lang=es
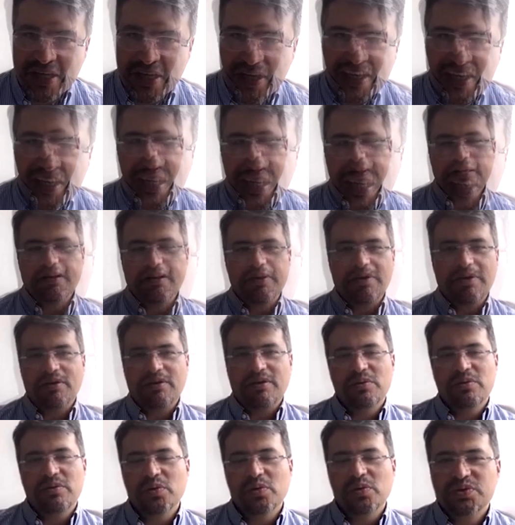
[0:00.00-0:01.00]
Es para mí
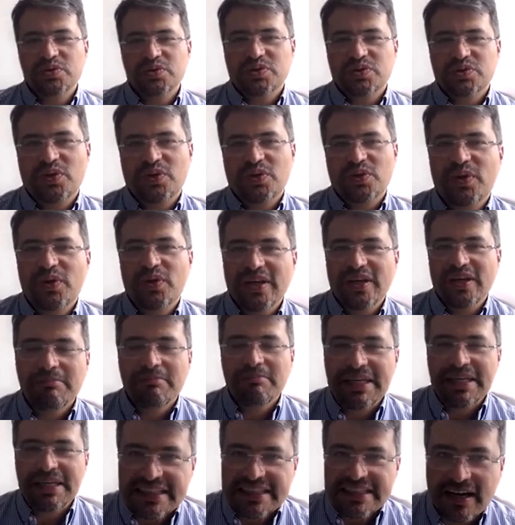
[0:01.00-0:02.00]
un gusto
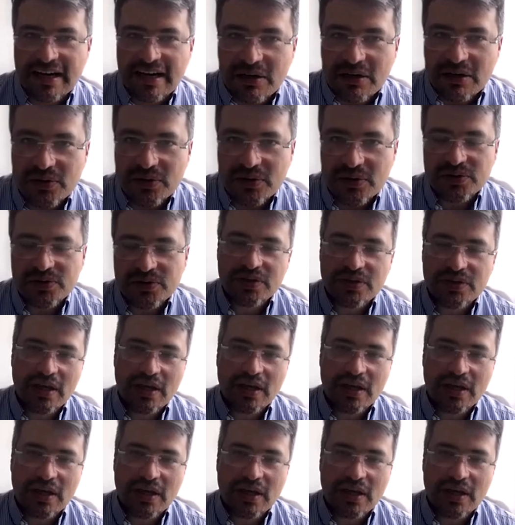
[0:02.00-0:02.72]
invitarlos